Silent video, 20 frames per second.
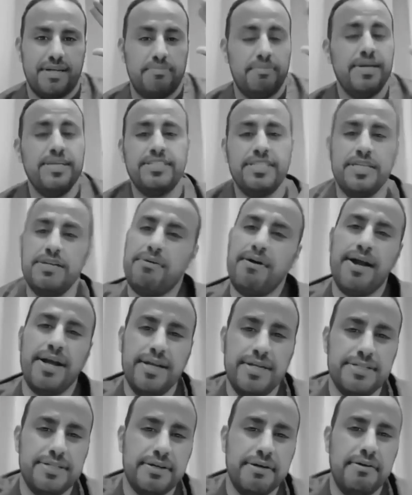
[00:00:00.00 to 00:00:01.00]
ما يجيني
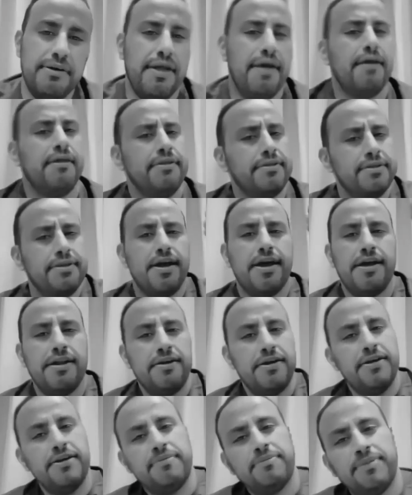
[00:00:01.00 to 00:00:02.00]
واحد يقول يا
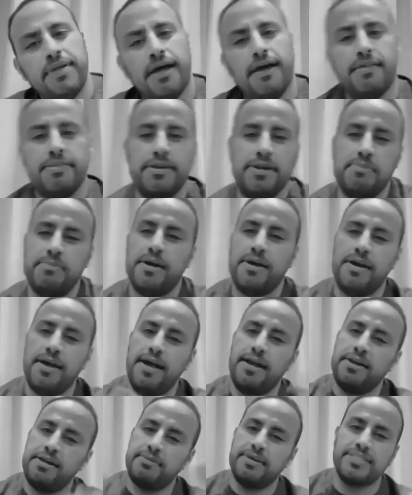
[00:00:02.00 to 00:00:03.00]
رجال احنا ابتعثنا مع
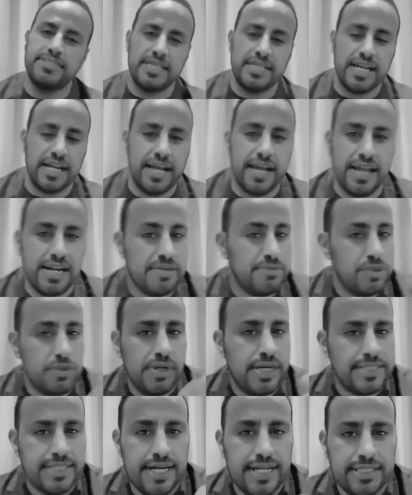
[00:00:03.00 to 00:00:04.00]
عيالنا ما صرنا خير يوم
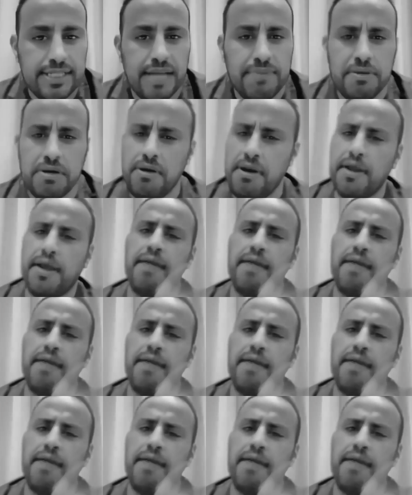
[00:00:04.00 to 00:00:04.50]
تقول له سنه كم يقول